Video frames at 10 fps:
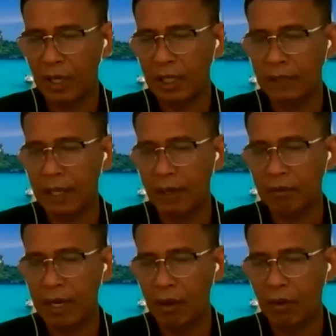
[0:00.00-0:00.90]
ว่าตั้งแต่ล็
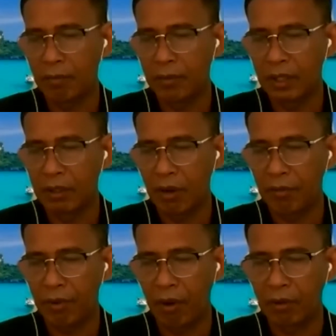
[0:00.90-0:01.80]
อกดาวน์รอบหนึ่งรอ
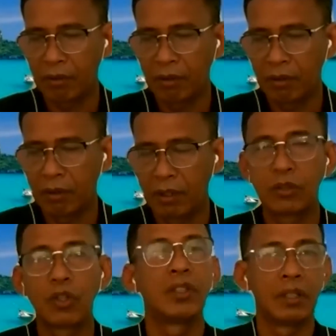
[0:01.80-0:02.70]
บสอง
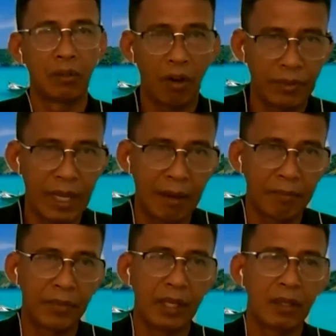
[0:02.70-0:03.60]
จนถึงรอบสาม
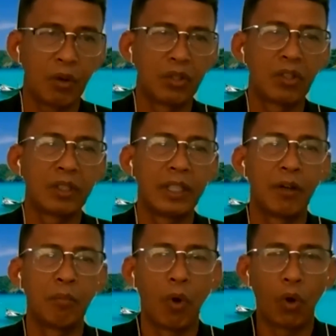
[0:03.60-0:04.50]
ที่คนต้อง
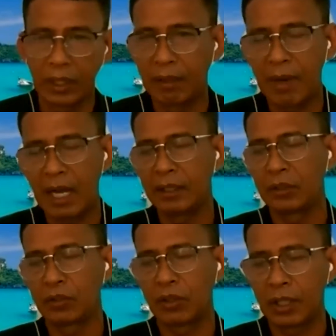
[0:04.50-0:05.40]
เที่ยวบ่นกันมากที่
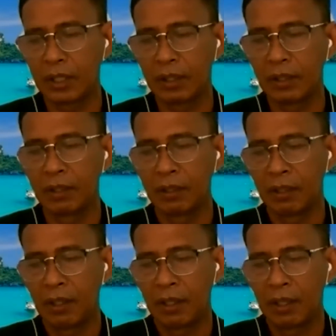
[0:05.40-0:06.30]
สุดก็คือ
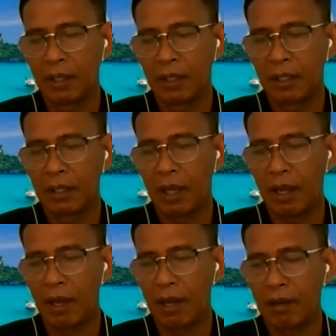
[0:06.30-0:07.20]
อ
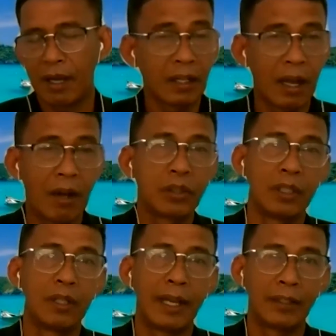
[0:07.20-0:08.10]
การเข้า
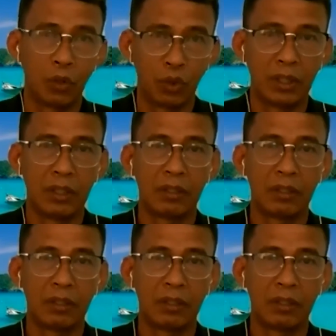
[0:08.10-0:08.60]
ถึงแหล่งทุน